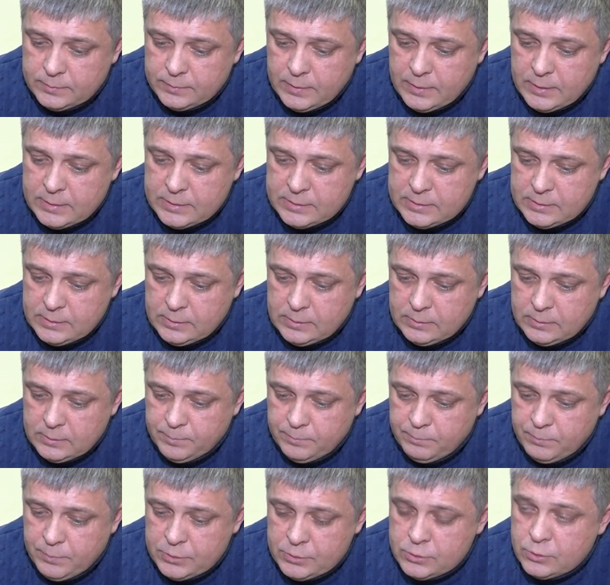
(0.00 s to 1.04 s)
Их
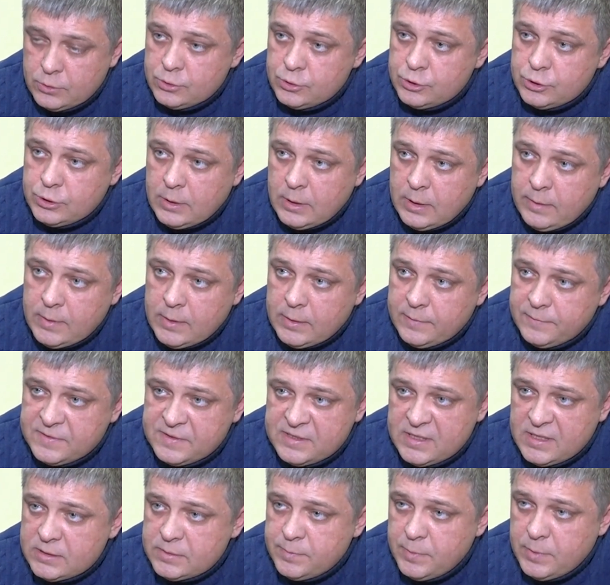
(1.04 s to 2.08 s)
500 человек,
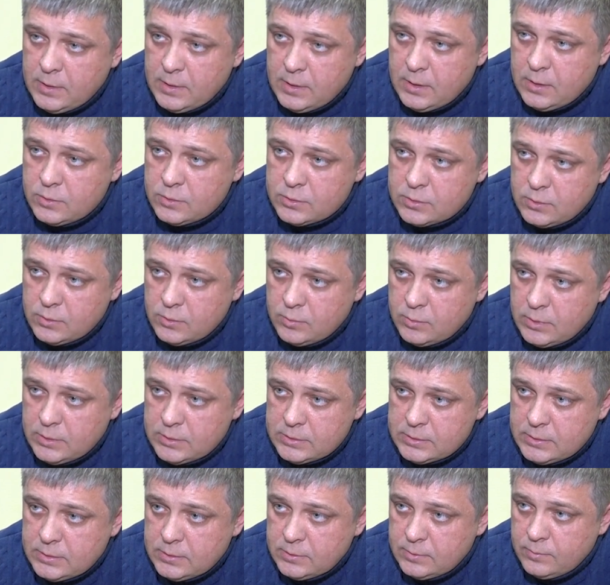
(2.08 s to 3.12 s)
все с Белгородской
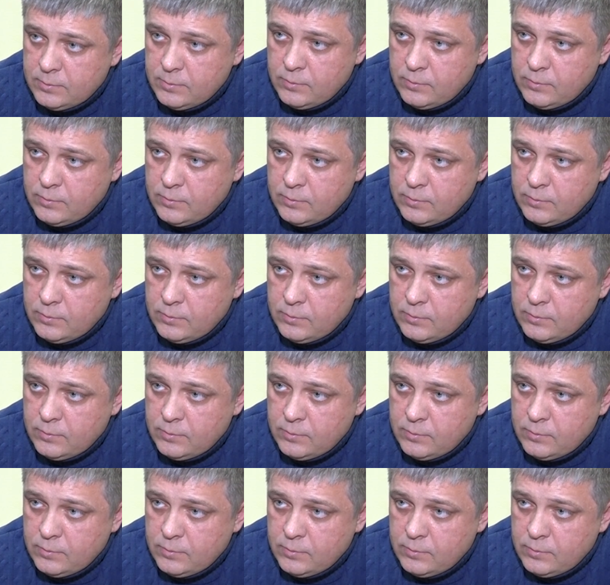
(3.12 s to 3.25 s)
области.